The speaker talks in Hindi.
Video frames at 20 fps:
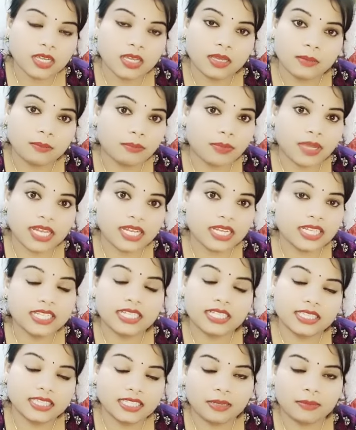पहली
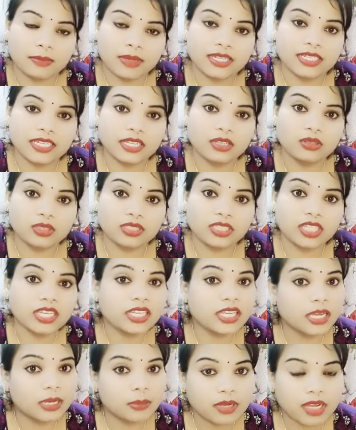गलती हमारी यही होती है
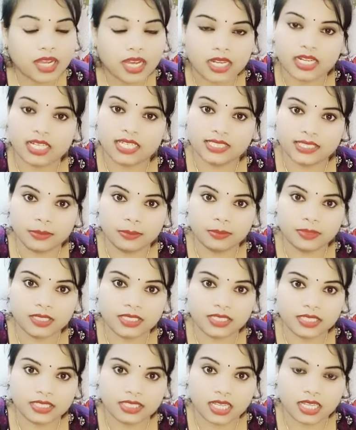कि हम खाना स्किप कर
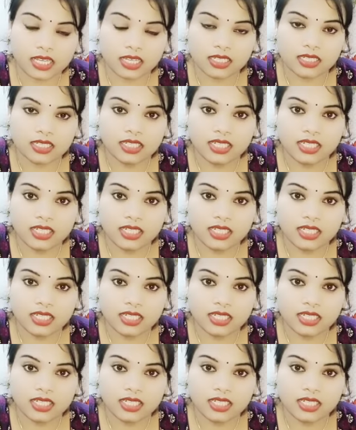देते हैं